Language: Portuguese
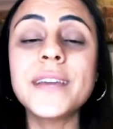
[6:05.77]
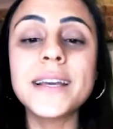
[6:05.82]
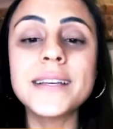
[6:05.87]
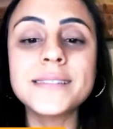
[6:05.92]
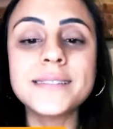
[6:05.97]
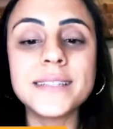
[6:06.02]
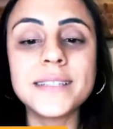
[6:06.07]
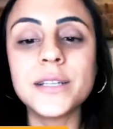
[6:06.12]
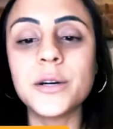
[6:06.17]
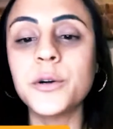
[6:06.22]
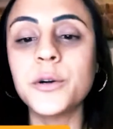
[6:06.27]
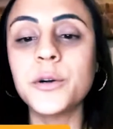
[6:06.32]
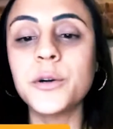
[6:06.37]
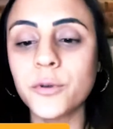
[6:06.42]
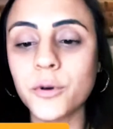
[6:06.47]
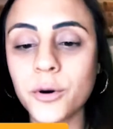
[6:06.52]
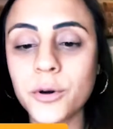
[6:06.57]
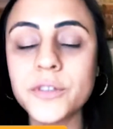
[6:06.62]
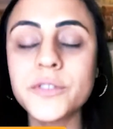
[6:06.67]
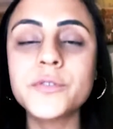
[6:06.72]
fiquei assim, não, eu
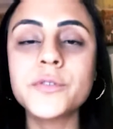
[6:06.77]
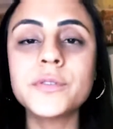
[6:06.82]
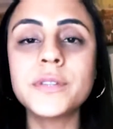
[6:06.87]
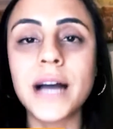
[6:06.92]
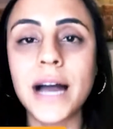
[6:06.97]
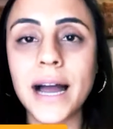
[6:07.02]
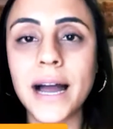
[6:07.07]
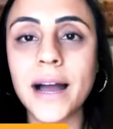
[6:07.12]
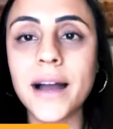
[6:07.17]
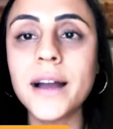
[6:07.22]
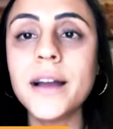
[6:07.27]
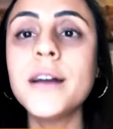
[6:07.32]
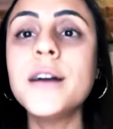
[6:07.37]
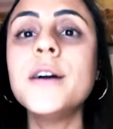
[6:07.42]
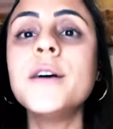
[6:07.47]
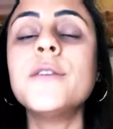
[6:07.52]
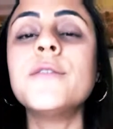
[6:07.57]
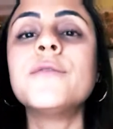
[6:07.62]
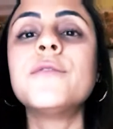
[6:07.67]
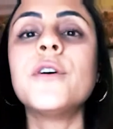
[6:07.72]
vou estudar,
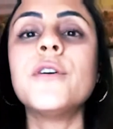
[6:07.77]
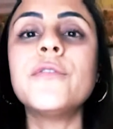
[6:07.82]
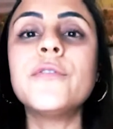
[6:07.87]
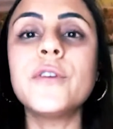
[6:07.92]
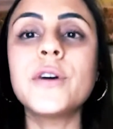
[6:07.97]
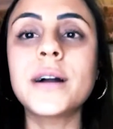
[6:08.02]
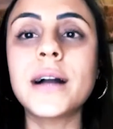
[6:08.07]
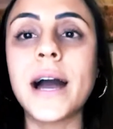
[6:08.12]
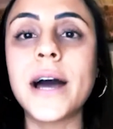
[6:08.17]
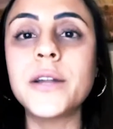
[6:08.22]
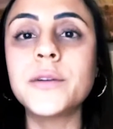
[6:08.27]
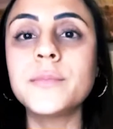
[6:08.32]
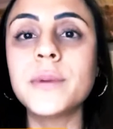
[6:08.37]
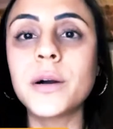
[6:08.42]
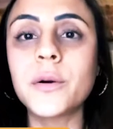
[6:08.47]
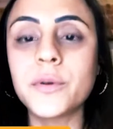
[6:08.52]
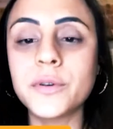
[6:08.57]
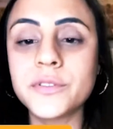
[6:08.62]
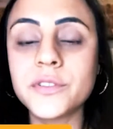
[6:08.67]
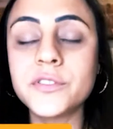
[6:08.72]
vou focar
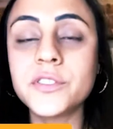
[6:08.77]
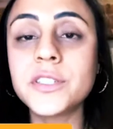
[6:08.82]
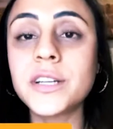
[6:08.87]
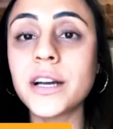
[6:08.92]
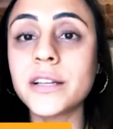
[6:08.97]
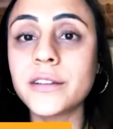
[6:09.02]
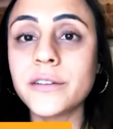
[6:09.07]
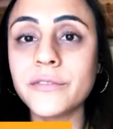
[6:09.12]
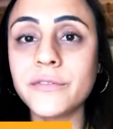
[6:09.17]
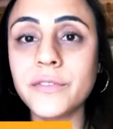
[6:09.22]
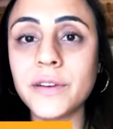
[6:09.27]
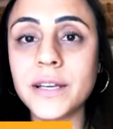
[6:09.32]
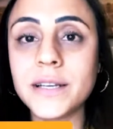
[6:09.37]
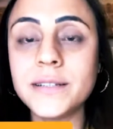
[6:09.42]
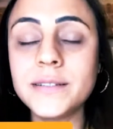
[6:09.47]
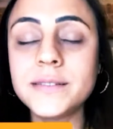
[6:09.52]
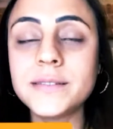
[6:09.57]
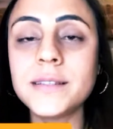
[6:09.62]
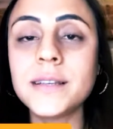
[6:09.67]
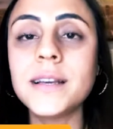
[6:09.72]
numa coisa de cada
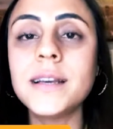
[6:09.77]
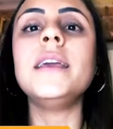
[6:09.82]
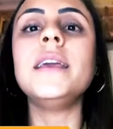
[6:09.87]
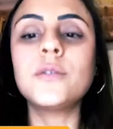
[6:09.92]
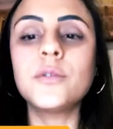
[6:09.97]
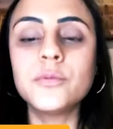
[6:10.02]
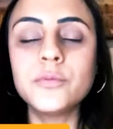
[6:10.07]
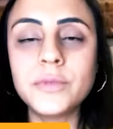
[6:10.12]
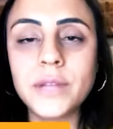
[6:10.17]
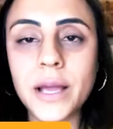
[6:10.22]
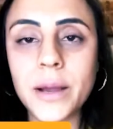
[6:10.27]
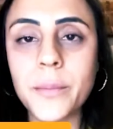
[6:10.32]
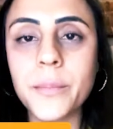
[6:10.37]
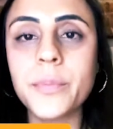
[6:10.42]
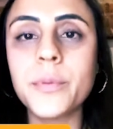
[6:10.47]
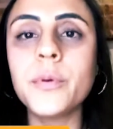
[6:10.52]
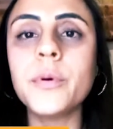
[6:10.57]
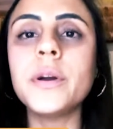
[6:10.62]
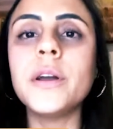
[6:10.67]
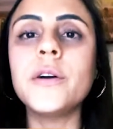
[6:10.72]
vez e com o
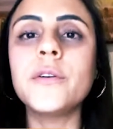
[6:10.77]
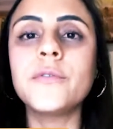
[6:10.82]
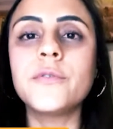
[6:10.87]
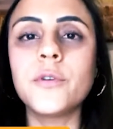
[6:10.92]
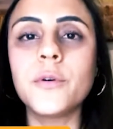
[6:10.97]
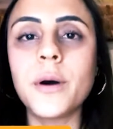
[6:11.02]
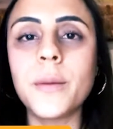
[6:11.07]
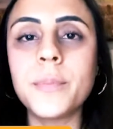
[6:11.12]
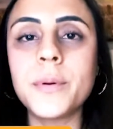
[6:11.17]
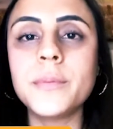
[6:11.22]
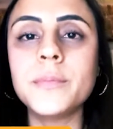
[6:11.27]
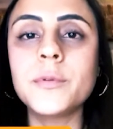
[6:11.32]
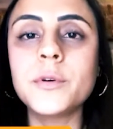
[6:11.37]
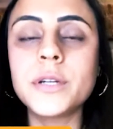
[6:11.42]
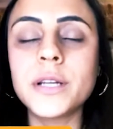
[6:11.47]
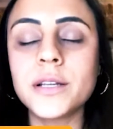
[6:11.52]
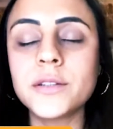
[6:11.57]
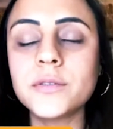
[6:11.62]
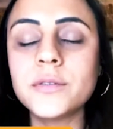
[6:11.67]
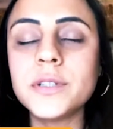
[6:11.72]
tempo eu vou
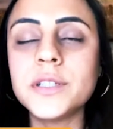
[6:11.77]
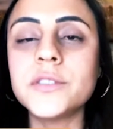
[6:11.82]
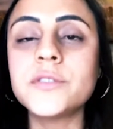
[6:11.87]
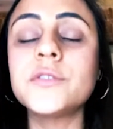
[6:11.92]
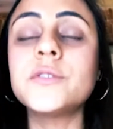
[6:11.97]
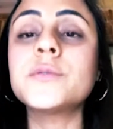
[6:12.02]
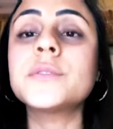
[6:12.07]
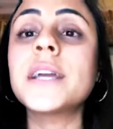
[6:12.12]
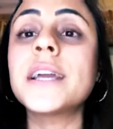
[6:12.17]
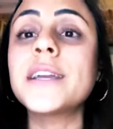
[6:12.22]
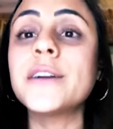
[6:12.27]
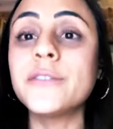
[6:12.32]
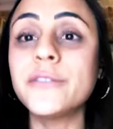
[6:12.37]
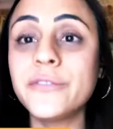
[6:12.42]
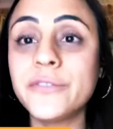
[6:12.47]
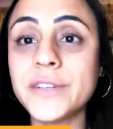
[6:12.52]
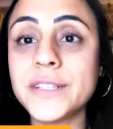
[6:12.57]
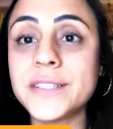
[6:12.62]
aprimorando isso. Então, o que, que eu